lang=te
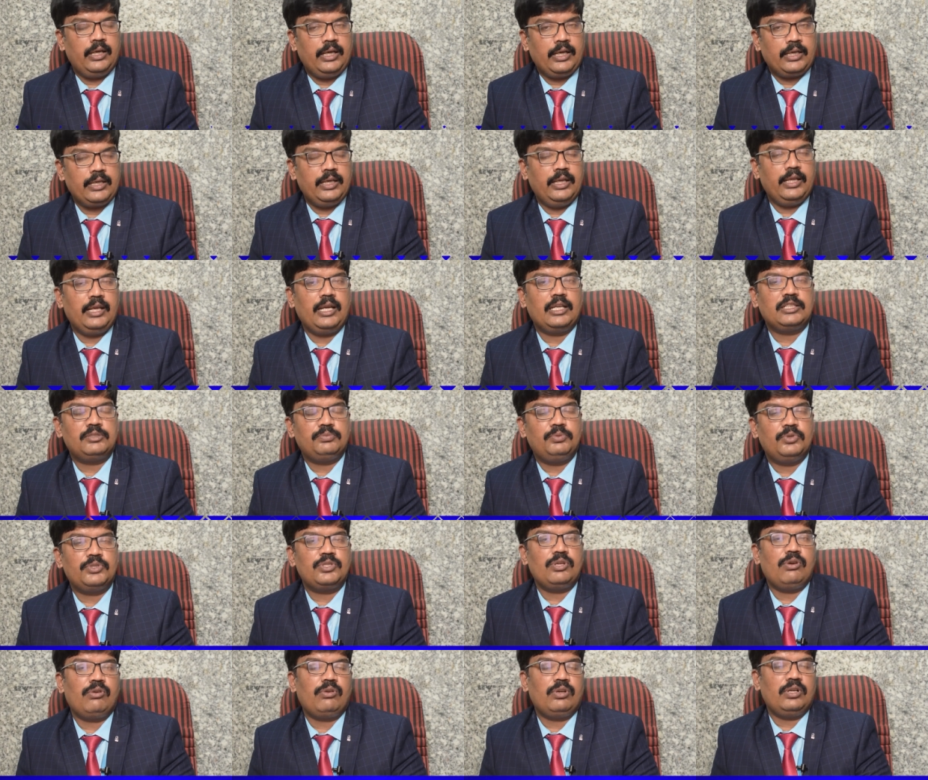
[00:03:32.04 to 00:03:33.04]
ఎక్కడే
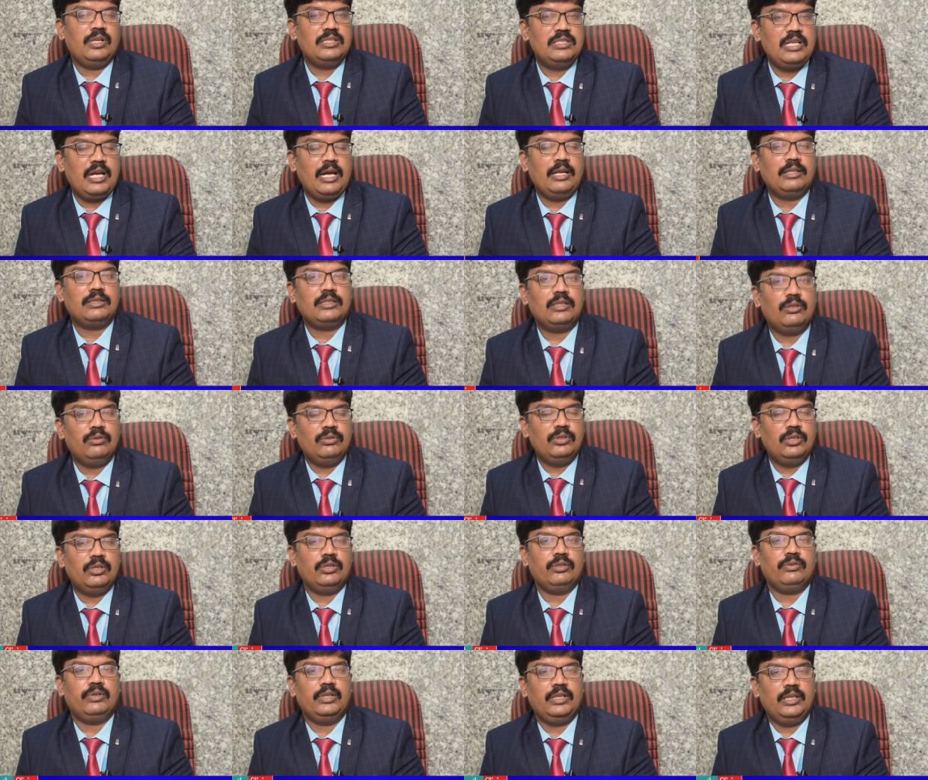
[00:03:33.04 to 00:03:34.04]
ఎక్స్పోజ్ అవ్వకుండా జాగ్రత్తగా
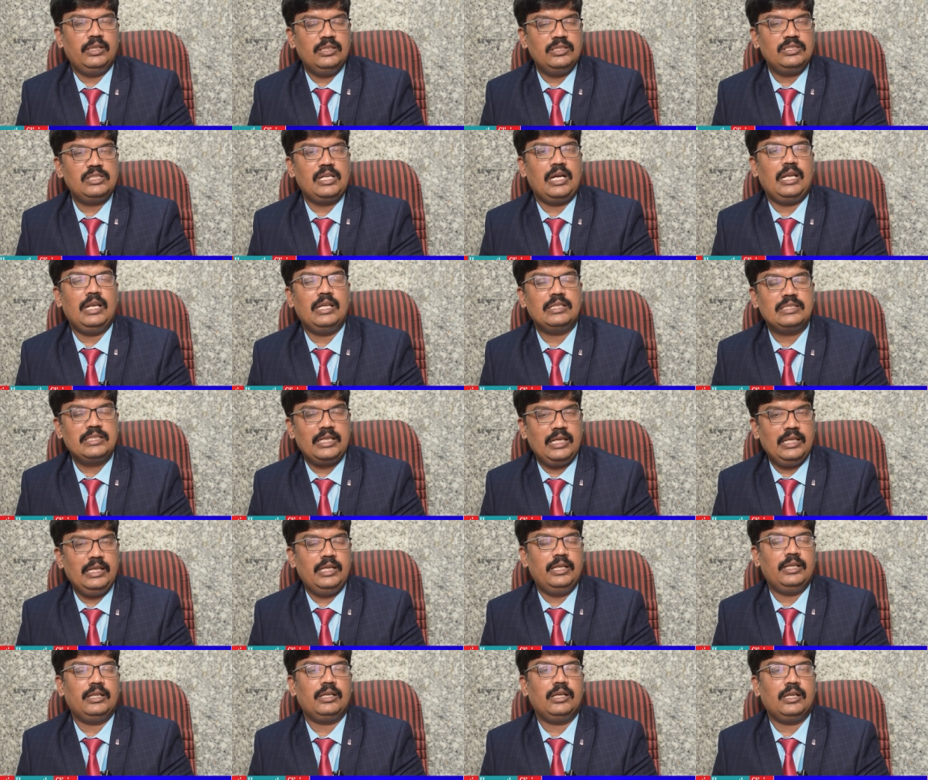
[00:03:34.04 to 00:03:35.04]
ఉండటం అనేది చాలా
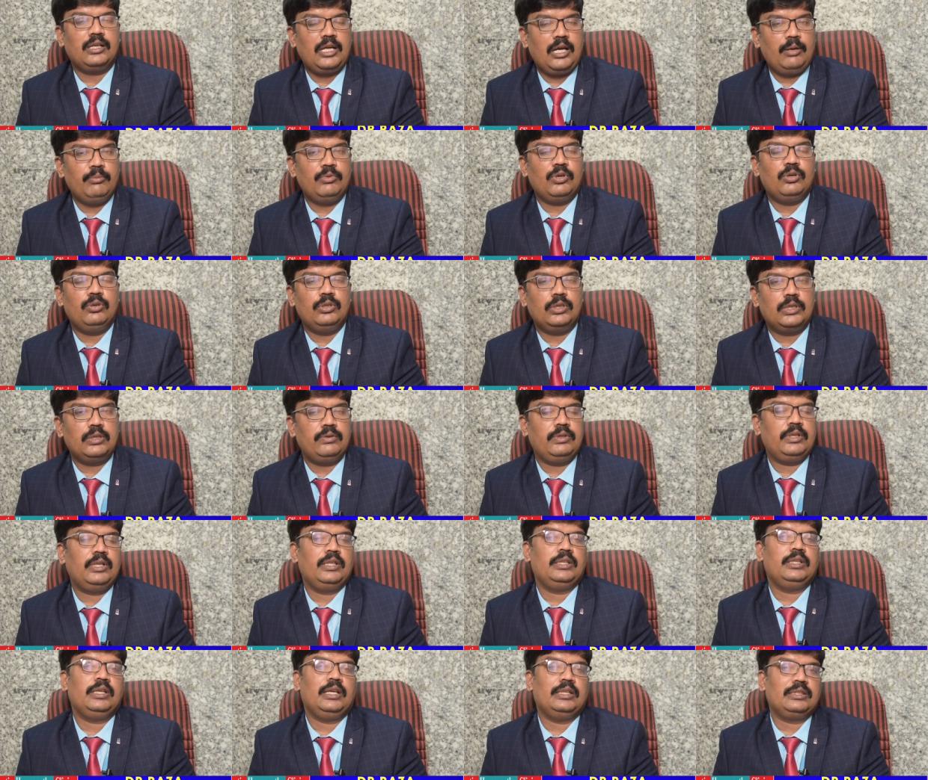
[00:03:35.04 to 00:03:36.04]
సైలెంట్గా కామ్గా ఉండటం
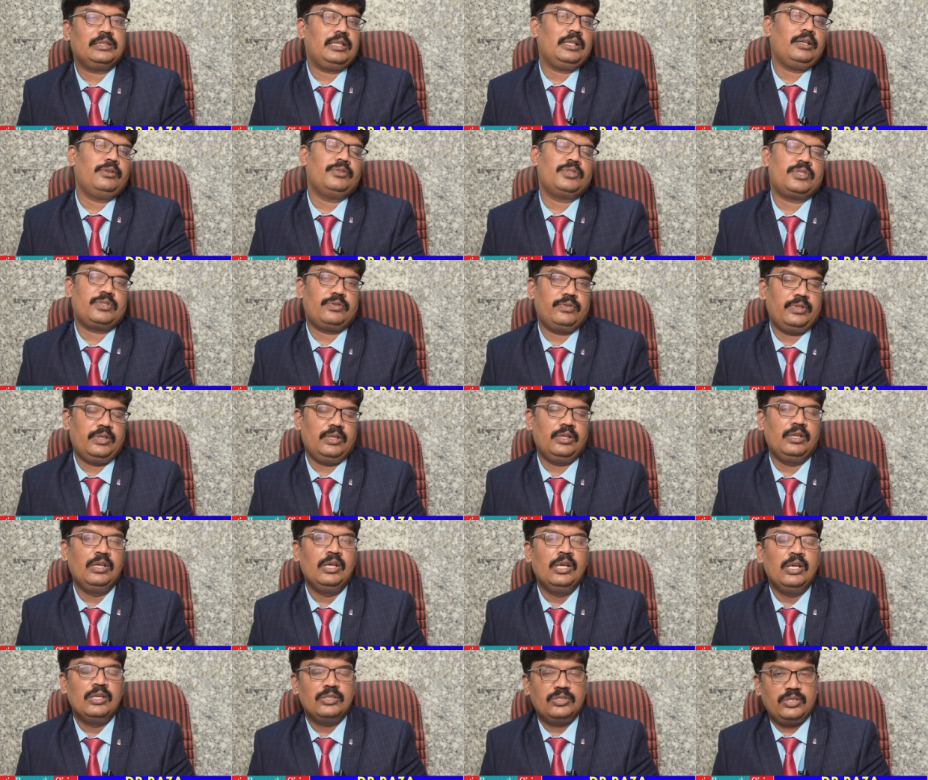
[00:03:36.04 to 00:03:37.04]
అనేది ఎంతైనా అవసరం
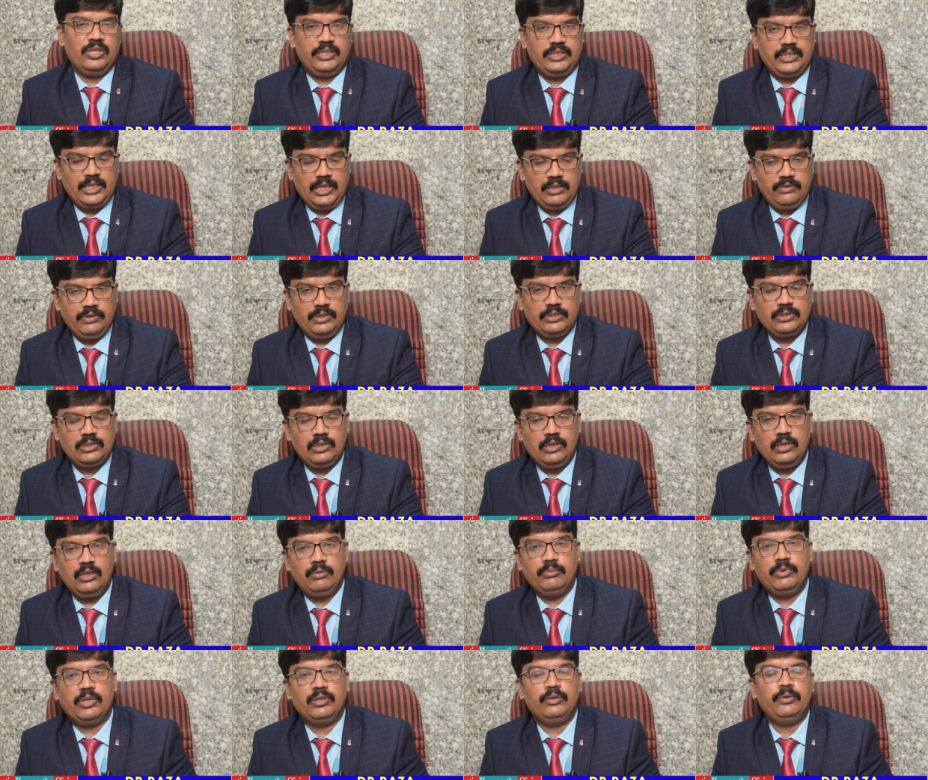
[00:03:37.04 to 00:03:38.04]
సో ఇట్లాంటి
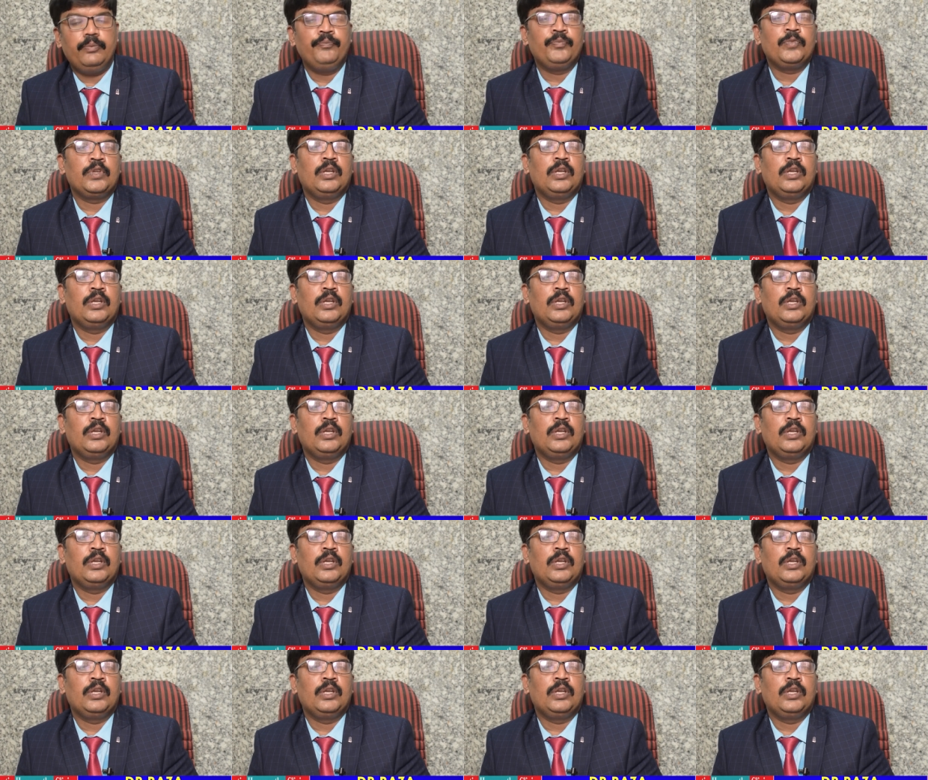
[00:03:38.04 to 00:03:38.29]
వ్యక్తుల్లో మనం